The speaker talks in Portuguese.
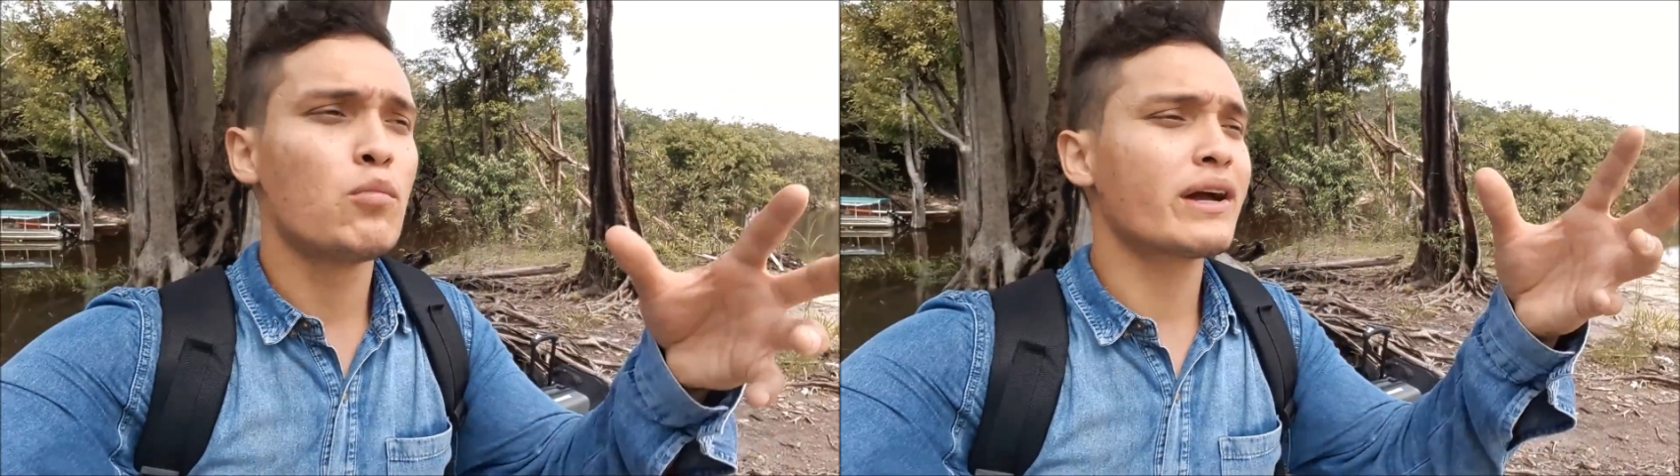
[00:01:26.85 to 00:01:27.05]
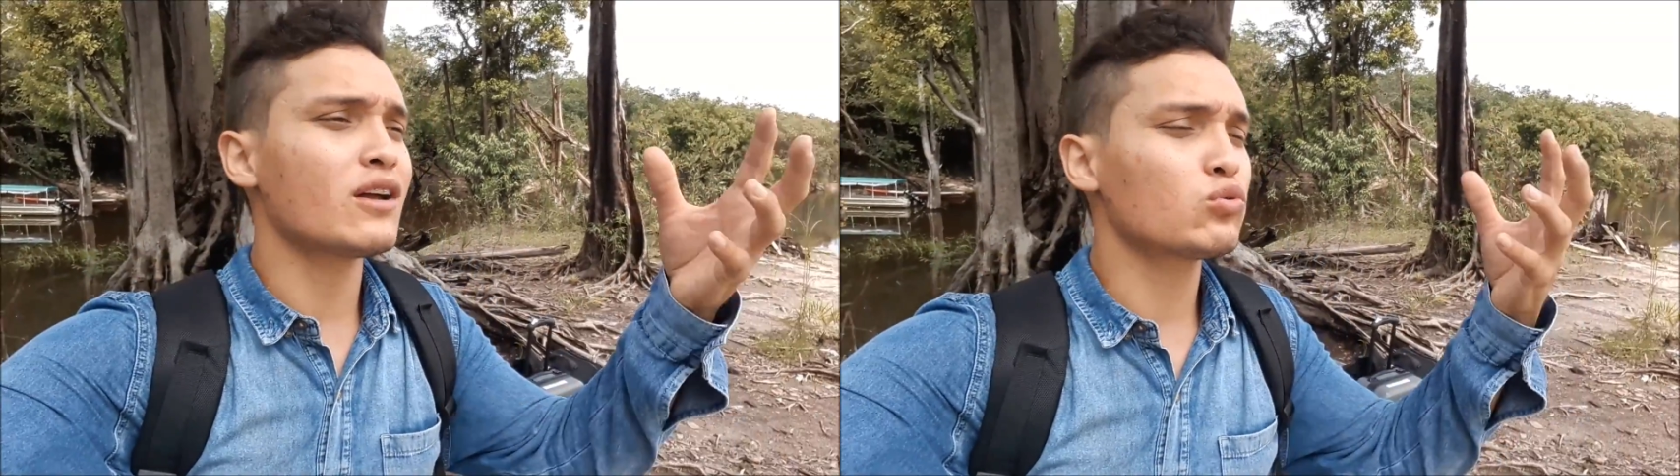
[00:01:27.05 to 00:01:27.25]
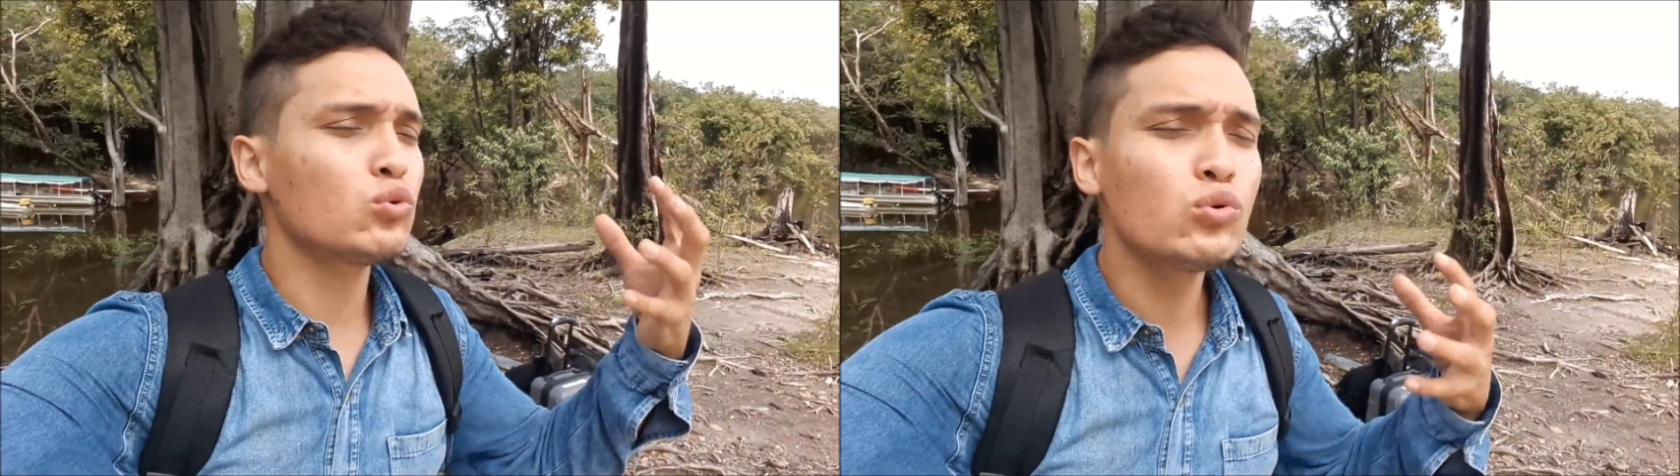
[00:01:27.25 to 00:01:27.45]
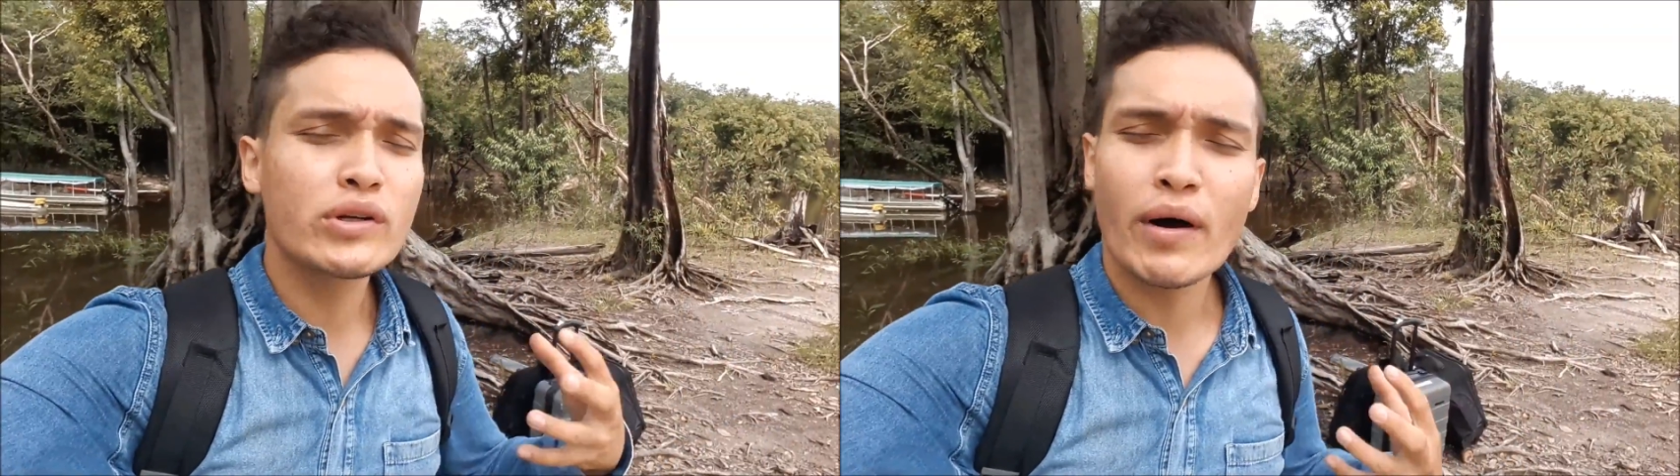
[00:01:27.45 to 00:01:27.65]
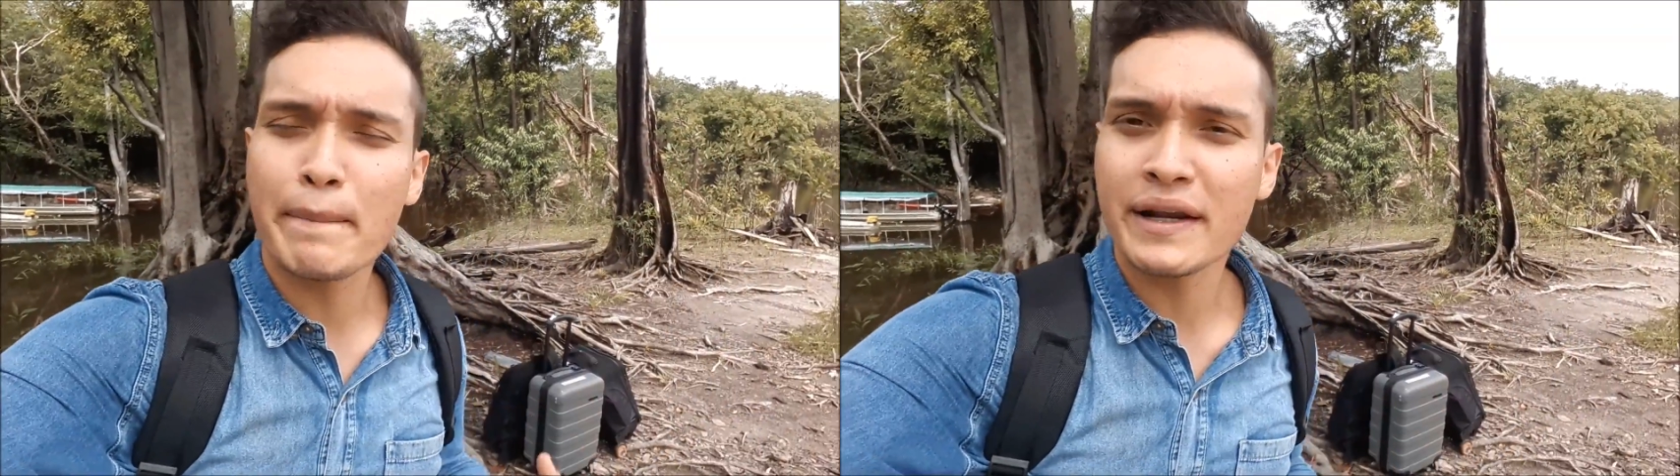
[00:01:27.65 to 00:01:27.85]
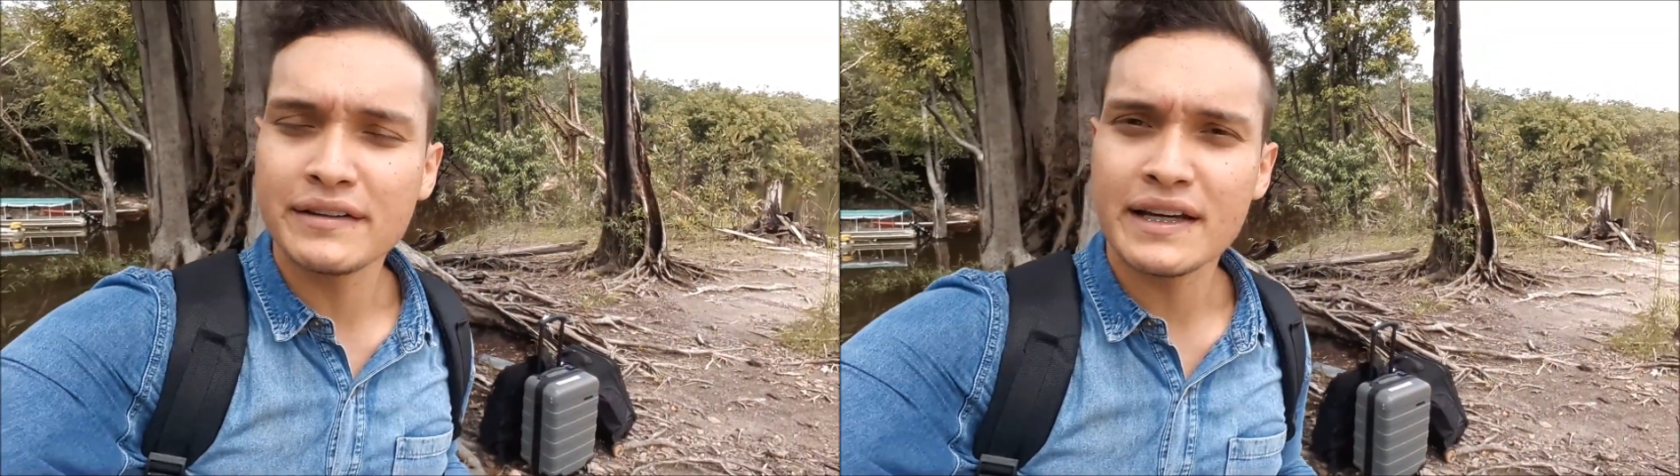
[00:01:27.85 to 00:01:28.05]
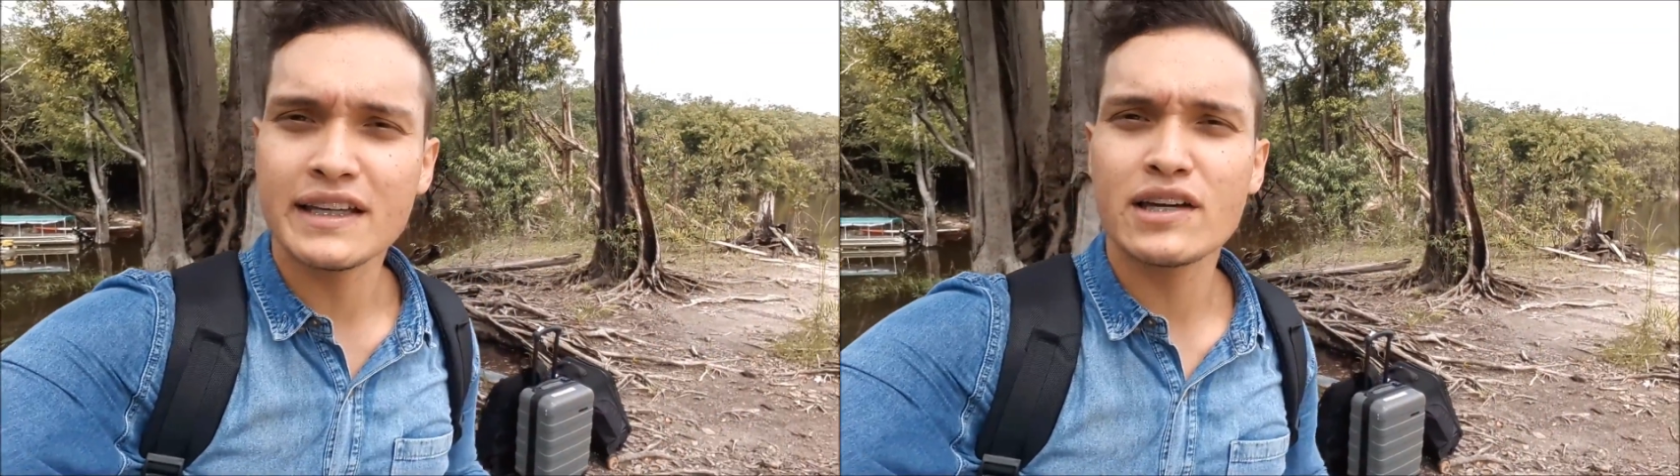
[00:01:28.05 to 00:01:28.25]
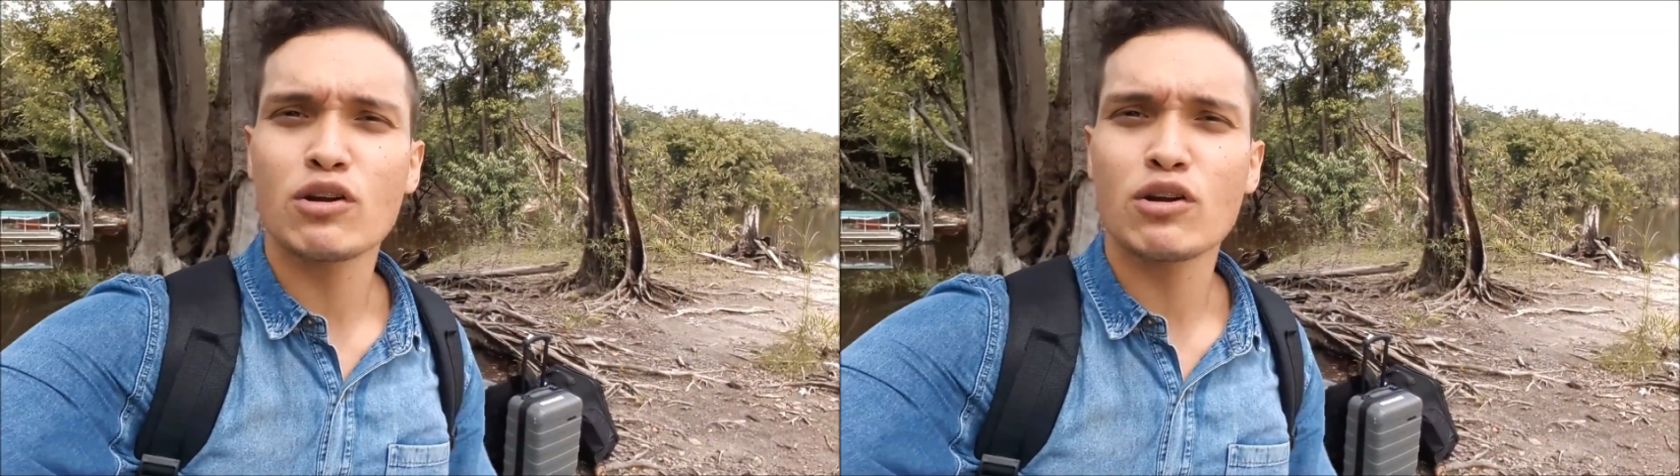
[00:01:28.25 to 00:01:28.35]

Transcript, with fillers: porque tudo que eu aprender aqui,